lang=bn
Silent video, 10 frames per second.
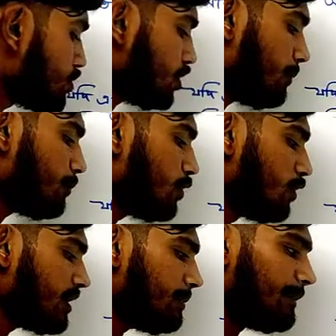সবগুলো
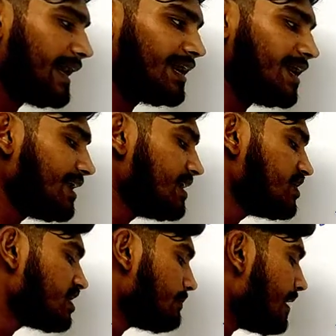কি প্যারালাল
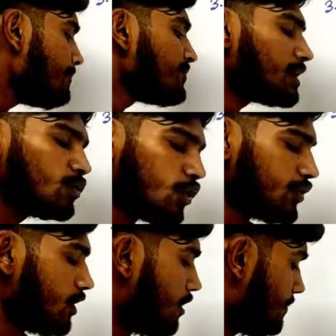হিসেবে
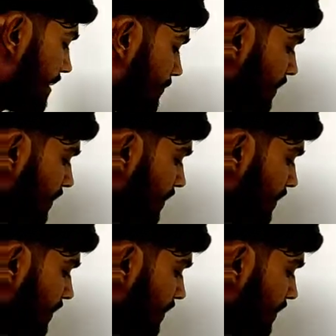গণ্য হবে